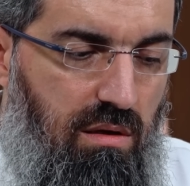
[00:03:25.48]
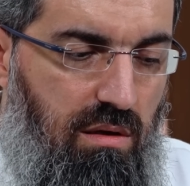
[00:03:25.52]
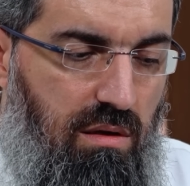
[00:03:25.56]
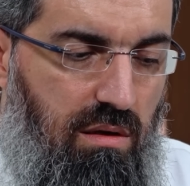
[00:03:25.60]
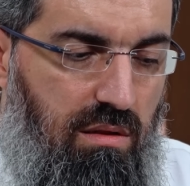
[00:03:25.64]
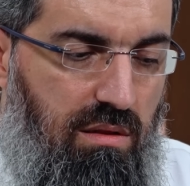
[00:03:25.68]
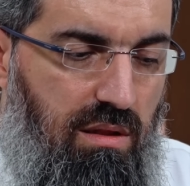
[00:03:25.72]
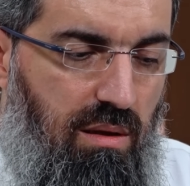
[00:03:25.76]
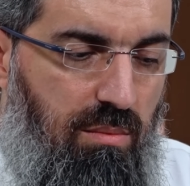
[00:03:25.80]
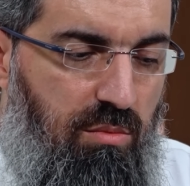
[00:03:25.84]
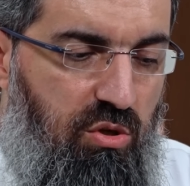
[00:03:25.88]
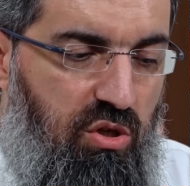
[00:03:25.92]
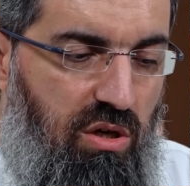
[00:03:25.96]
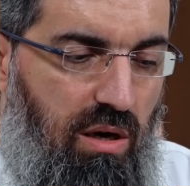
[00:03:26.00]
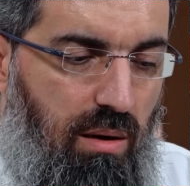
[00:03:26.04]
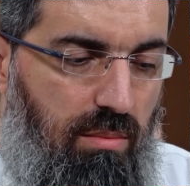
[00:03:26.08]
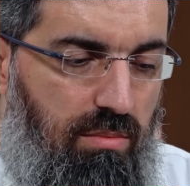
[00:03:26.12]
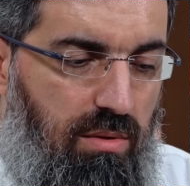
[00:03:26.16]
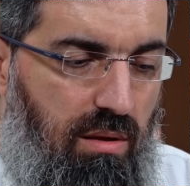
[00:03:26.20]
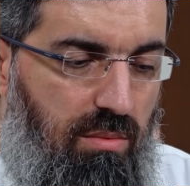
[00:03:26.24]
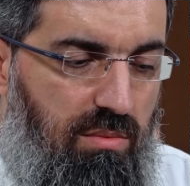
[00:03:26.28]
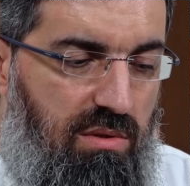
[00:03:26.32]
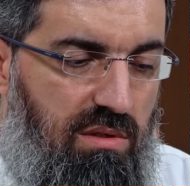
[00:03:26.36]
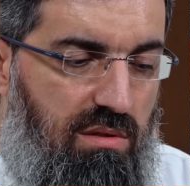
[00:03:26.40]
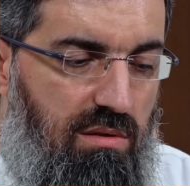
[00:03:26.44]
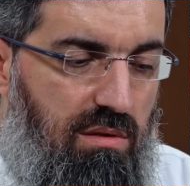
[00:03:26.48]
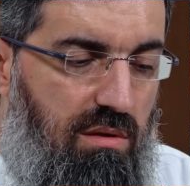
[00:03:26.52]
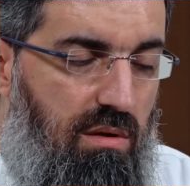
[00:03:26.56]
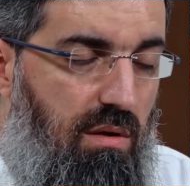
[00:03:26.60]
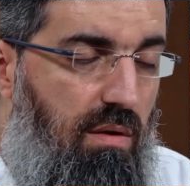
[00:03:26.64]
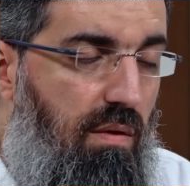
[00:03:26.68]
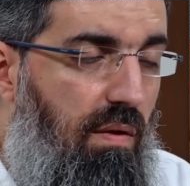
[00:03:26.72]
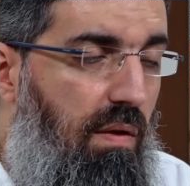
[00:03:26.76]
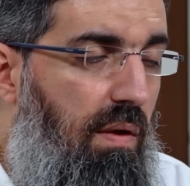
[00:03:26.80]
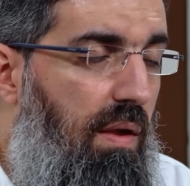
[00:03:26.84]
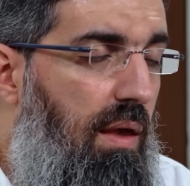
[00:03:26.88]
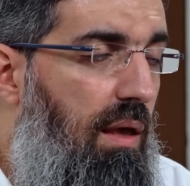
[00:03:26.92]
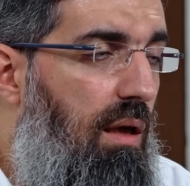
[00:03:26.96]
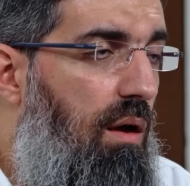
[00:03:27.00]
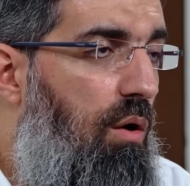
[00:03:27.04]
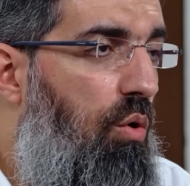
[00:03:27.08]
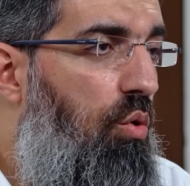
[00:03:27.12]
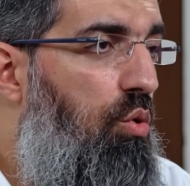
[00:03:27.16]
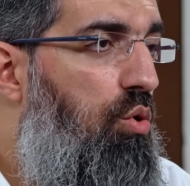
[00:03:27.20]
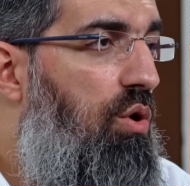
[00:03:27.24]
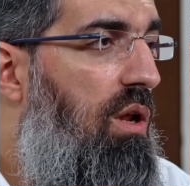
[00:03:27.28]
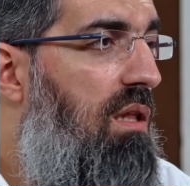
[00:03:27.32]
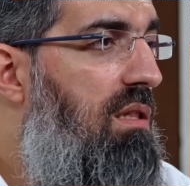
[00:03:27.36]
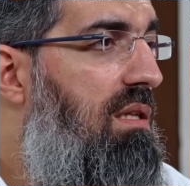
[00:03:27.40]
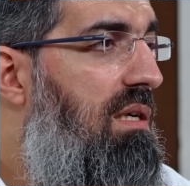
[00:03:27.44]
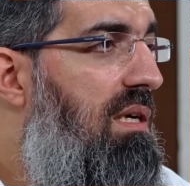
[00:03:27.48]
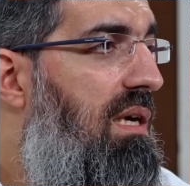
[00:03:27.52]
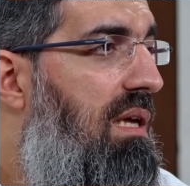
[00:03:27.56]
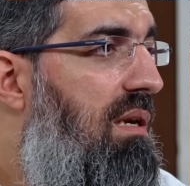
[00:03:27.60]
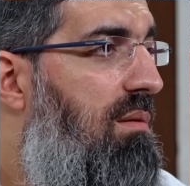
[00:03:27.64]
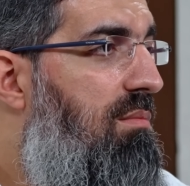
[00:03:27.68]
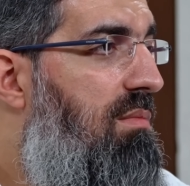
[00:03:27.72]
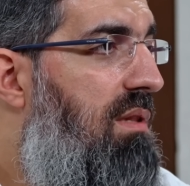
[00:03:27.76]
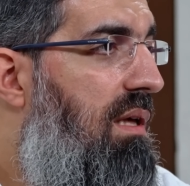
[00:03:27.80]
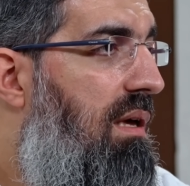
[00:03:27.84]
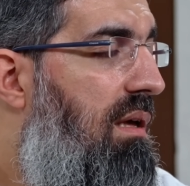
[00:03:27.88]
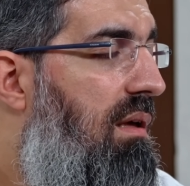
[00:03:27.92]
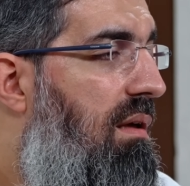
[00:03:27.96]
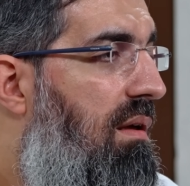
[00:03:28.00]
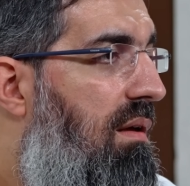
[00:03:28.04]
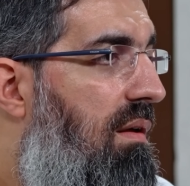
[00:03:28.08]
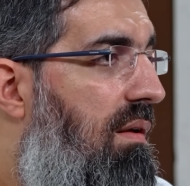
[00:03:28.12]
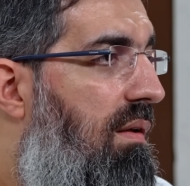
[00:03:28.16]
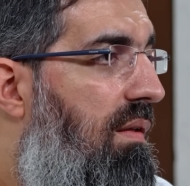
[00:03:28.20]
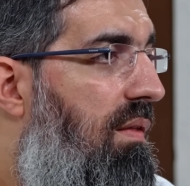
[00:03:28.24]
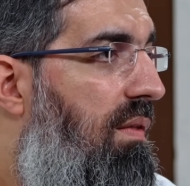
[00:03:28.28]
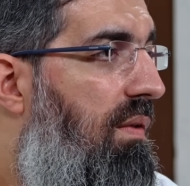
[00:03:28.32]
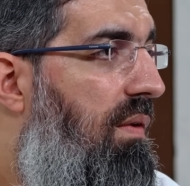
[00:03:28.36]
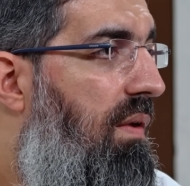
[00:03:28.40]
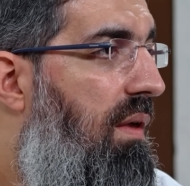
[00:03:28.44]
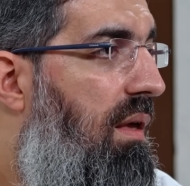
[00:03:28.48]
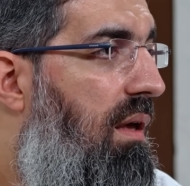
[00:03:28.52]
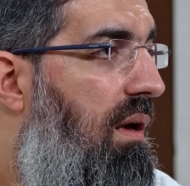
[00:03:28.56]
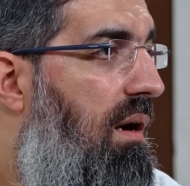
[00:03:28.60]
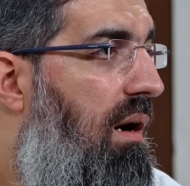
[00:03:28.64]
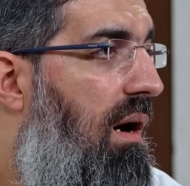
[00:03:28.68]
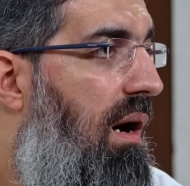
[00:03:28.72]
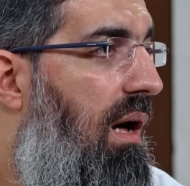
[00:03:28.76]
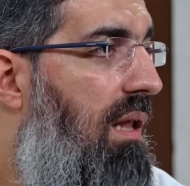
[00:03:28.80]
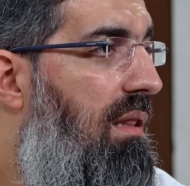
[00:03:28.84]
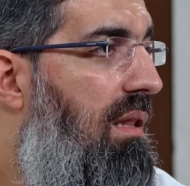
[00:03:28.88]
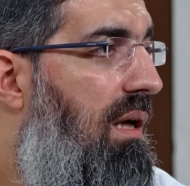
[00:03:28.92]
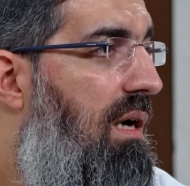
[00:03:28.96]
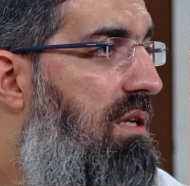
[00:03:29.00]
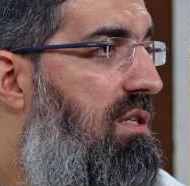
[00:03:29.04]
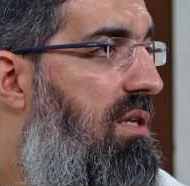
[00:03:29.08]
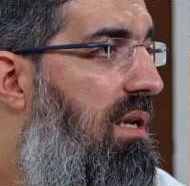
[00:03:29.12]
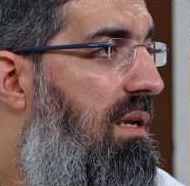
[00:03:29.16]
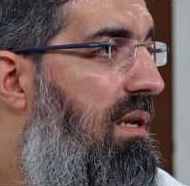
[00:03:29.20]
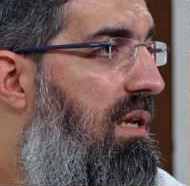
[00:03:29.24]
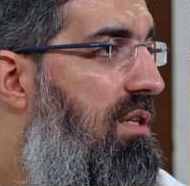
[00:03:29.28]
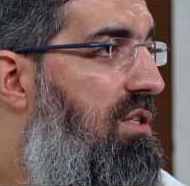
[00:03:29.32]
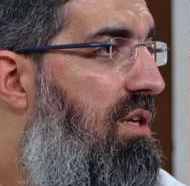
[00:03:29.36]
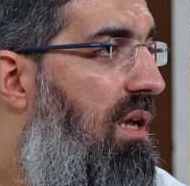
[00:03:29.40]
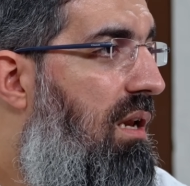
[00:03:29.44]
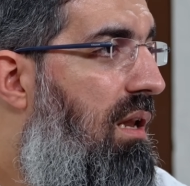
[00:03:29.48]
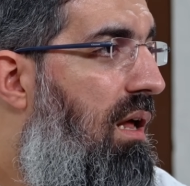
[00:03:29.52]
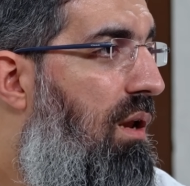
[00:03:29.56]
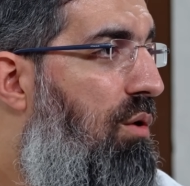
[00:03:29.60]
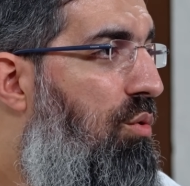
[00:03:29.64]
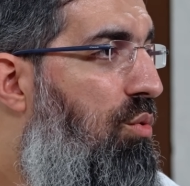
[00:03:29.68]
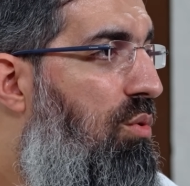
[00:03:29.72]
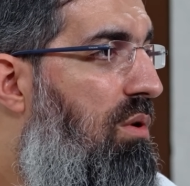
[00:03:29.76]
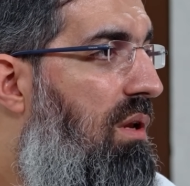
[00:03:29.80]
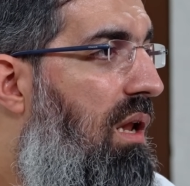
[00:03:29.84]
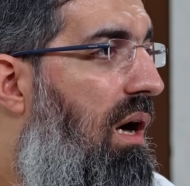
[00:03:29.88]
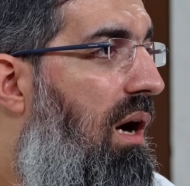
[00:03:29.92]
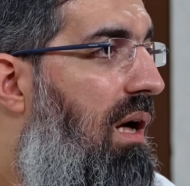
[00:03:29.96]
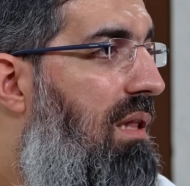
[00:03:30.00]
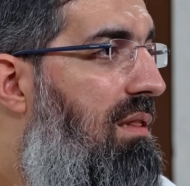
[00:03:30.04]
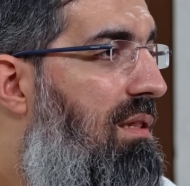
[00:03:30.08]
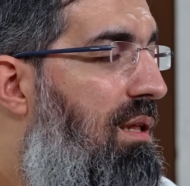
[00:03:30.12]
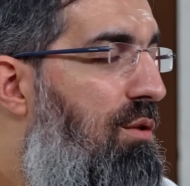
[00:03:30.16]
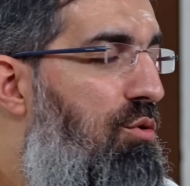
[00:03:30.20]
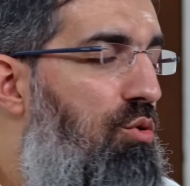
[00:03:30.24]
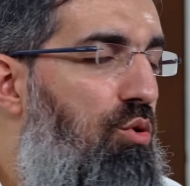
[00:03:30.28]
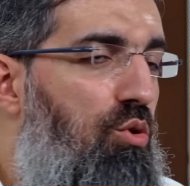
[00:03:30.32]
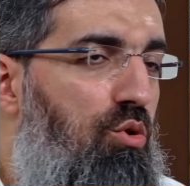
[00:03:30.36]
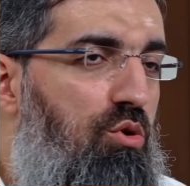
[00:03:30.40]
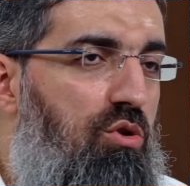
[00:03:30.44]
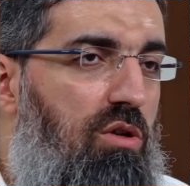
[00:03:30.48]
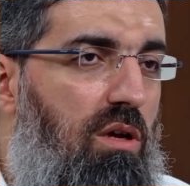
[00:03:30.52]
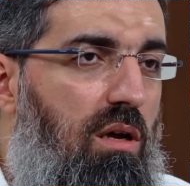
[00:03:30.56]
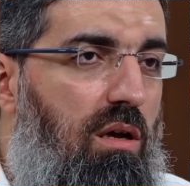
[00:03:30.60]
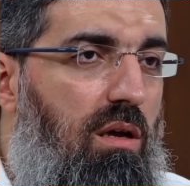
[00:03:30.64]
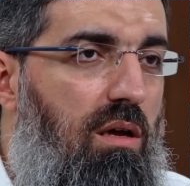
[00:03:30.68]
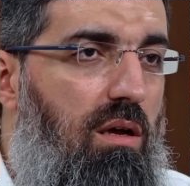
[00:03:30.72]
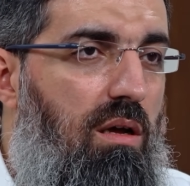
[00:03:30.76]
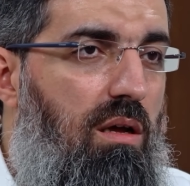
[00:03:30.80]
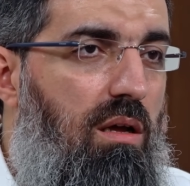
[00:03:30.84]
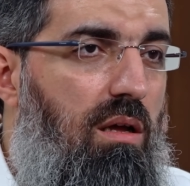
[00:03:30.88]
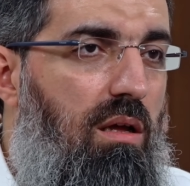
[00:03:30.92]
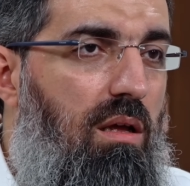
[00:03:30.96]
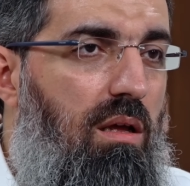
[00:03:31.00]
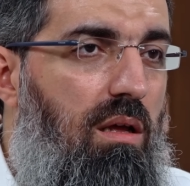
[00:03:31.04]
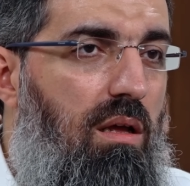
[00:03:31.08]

Ee, demiş ablamız. Kur'an-ı Kerim'de Allah Celle Celaluhu ne anlatıyorsa